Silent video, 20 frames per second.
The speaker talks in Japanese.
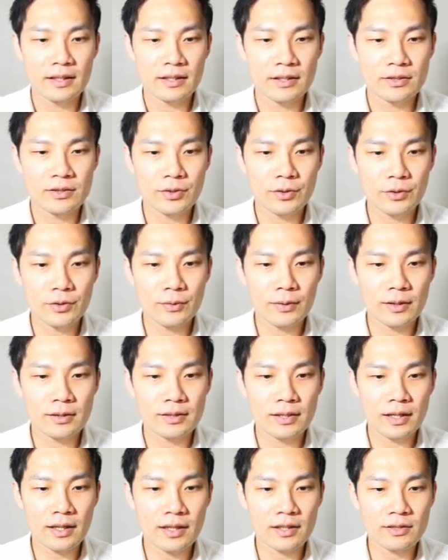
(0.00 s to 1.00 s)
外は
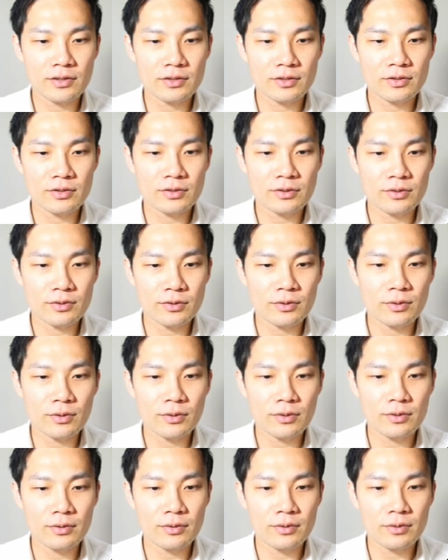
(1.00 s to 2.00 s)

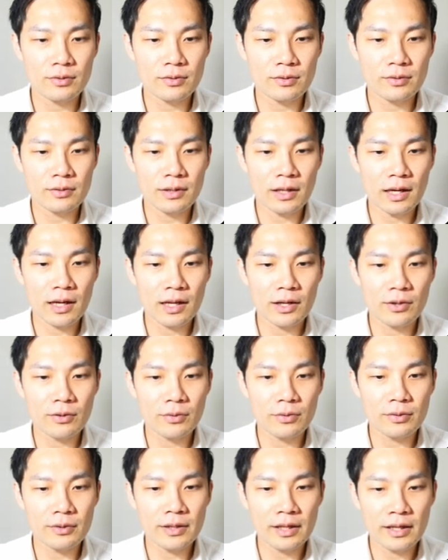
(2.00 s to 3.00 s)
35度な
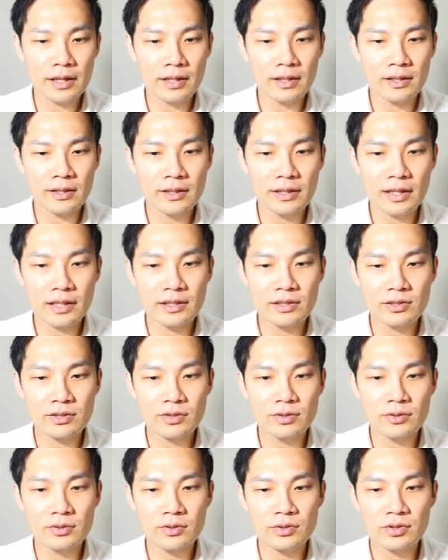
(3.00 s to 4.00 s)
ので熱
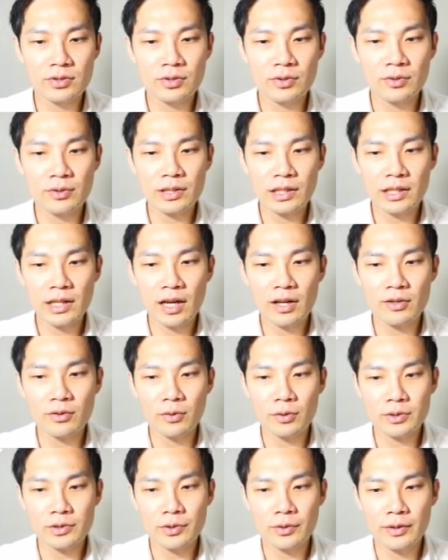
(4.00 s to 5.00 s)
中症になる
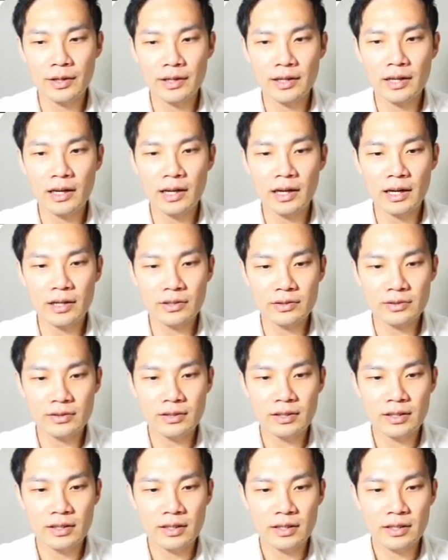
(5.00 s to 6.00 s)
恐れがある
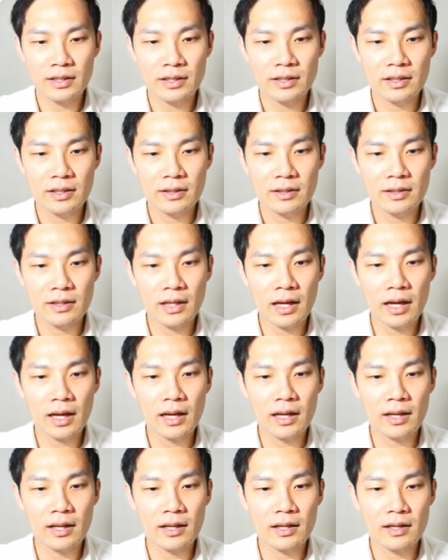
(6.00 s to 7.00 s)
な
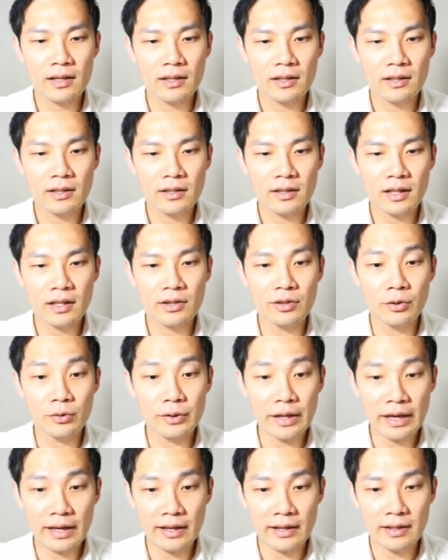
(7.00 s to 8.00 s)
での
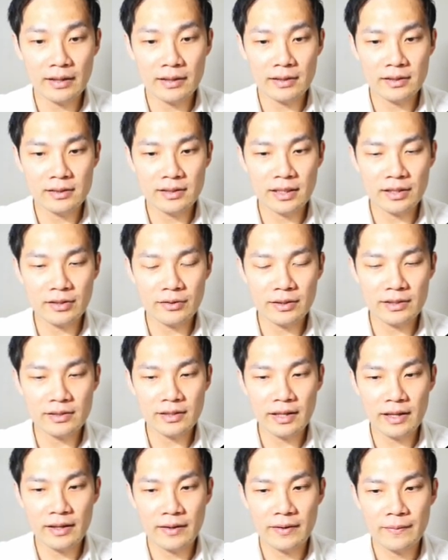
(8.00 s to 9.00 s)
でセットです
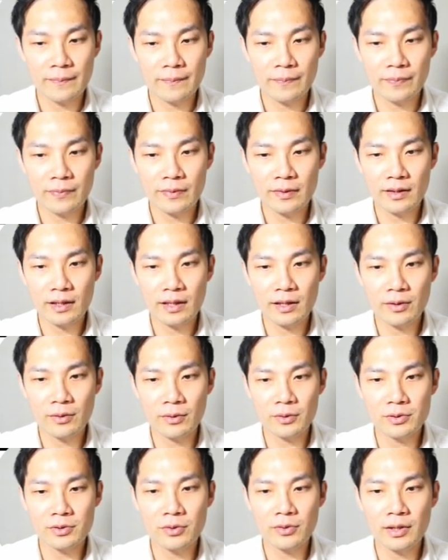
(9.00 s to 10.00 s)
ねで
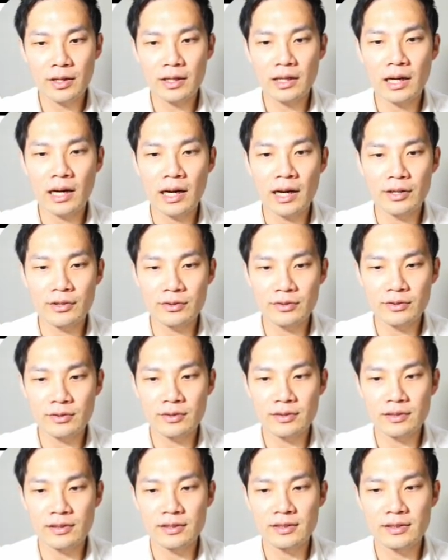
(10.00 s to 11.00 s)
恐れがある
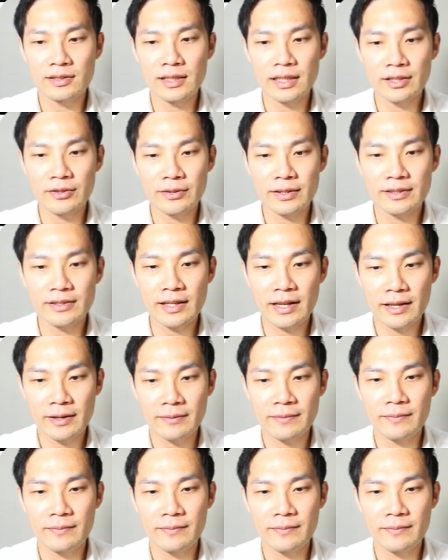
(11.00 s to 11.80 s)
セットですね